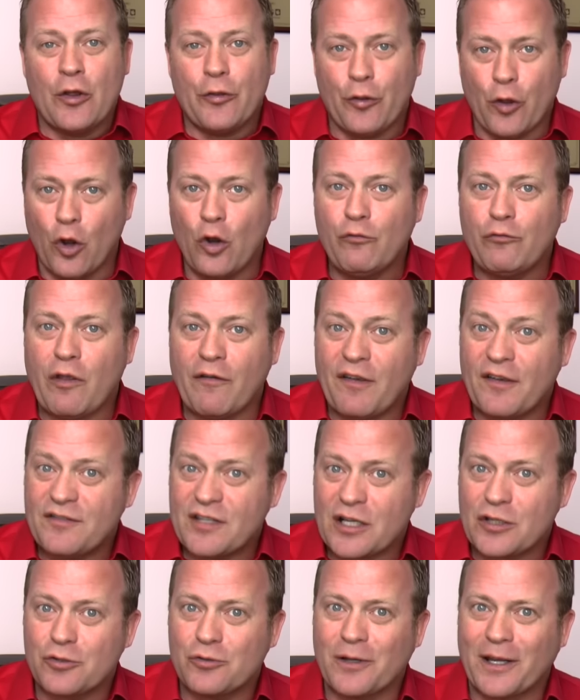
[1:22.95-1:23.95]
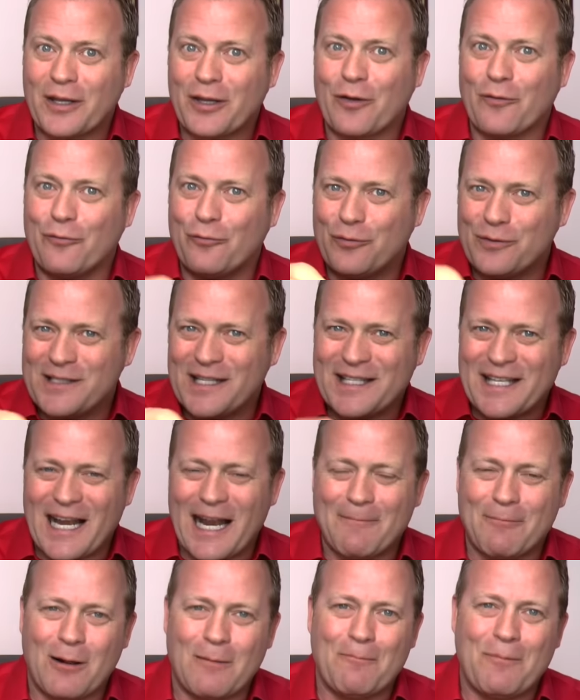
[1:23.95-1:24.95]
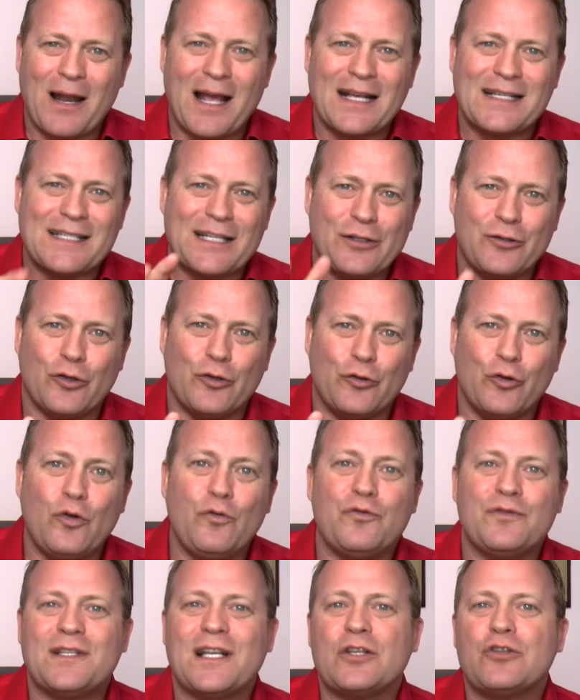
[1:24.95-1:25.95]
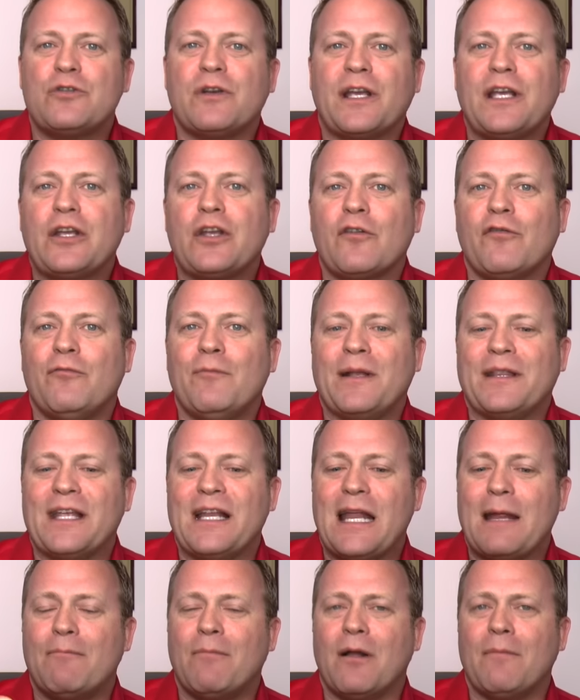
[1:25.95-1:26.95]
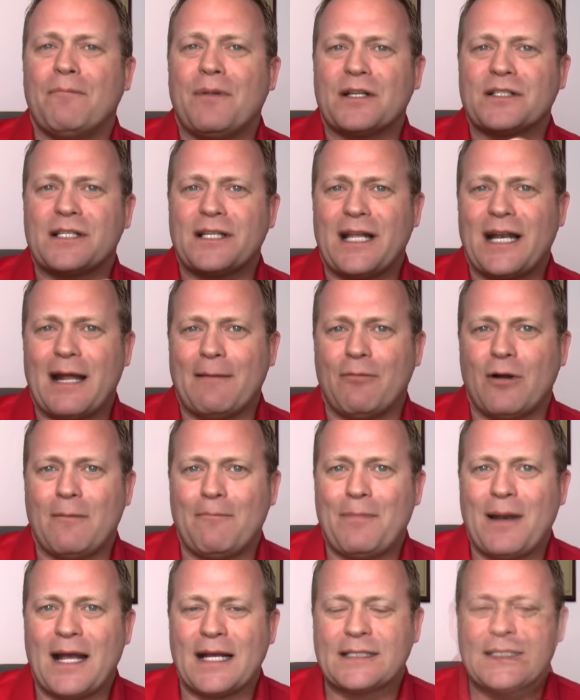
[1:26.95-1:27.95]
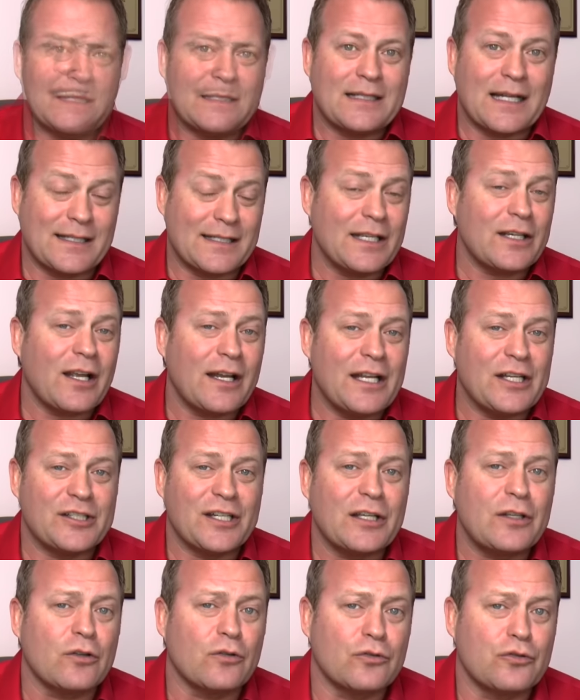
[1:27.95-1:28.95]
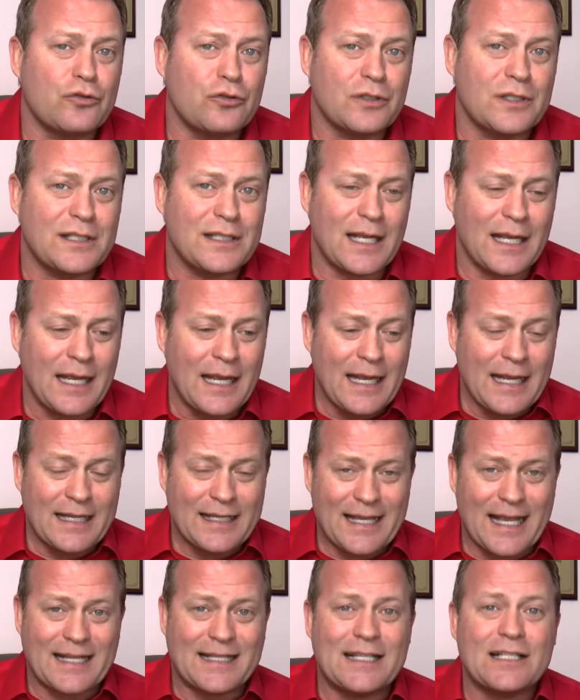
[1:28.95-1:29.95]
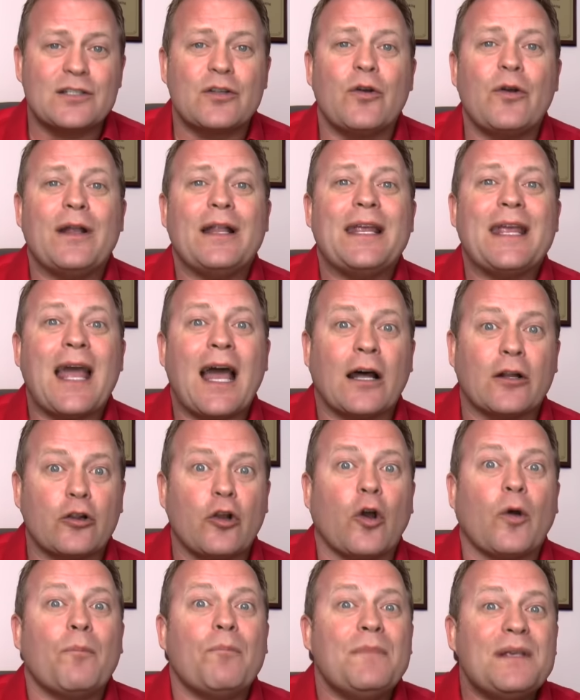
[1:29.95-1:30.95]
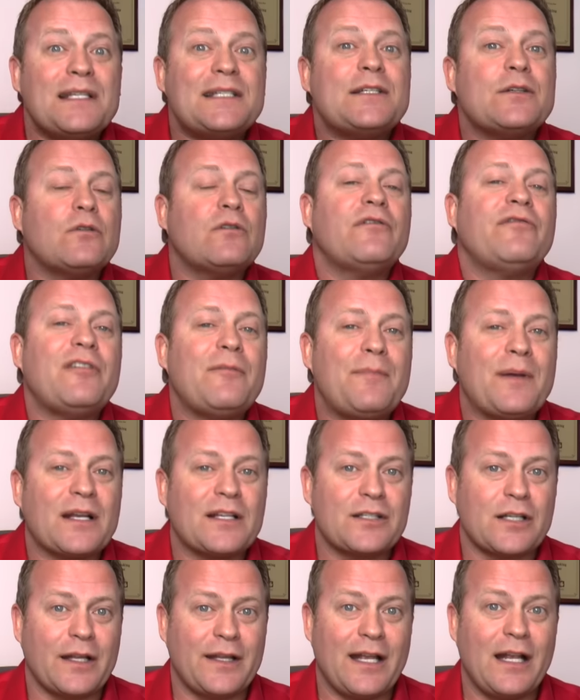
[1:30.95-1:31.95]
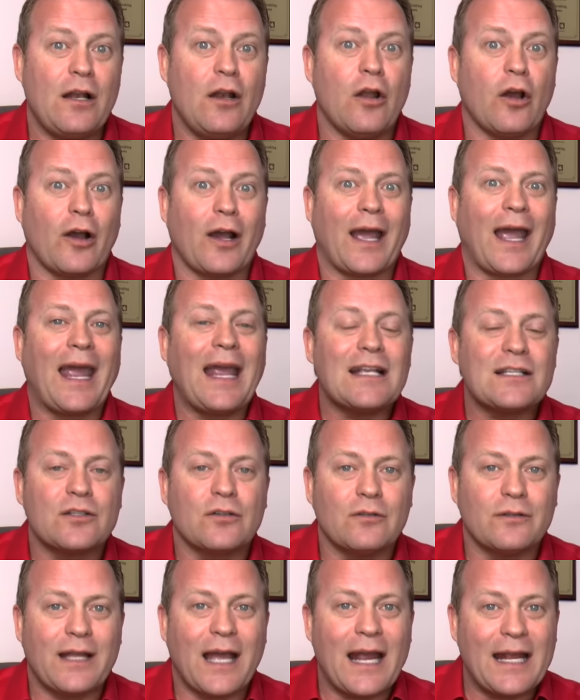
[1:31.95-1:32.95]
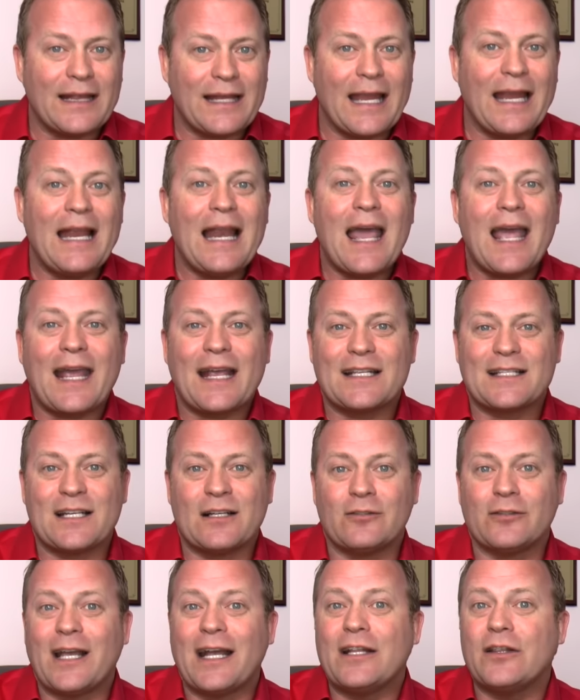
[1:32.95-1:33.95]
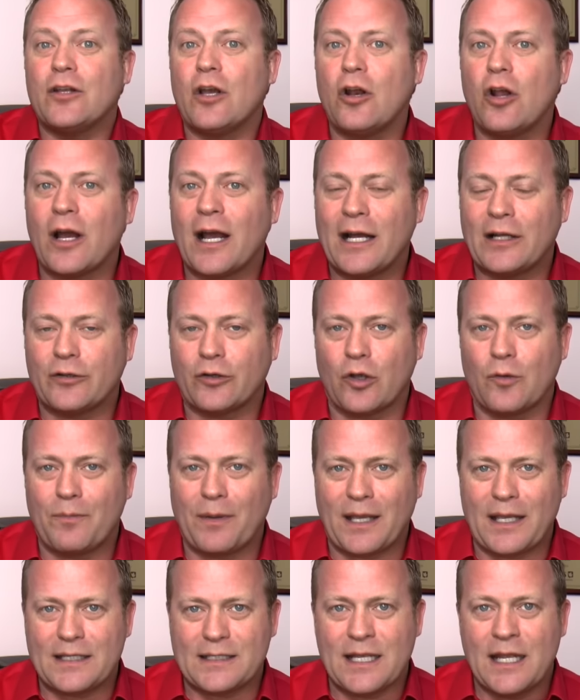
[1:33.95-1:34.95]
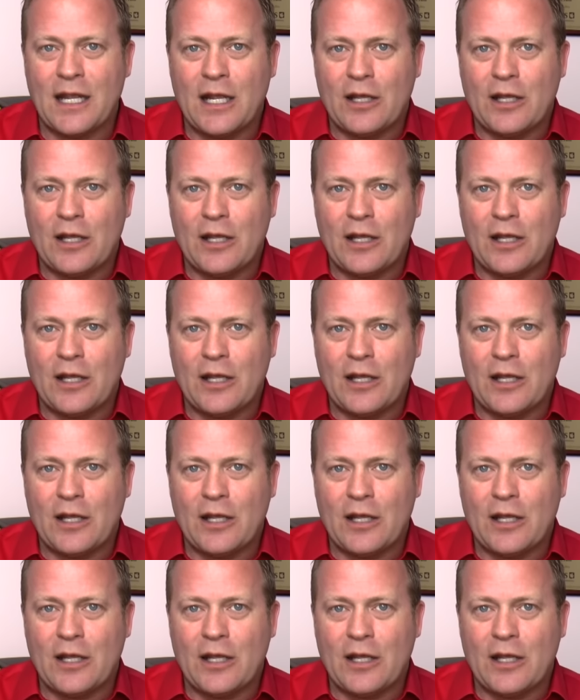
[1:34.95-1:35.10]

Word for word: D'un, vous devez vous assurer que vous êtes à la bonne place et de deux, vous assurer que vous mettez les bonnes personnes à la bonne place. C'est-à-dire que les gens qui ont du succès, il existe un lien entre leur mission de vie personnelle, leur raison d'être et la raison d'être de leur entreprise.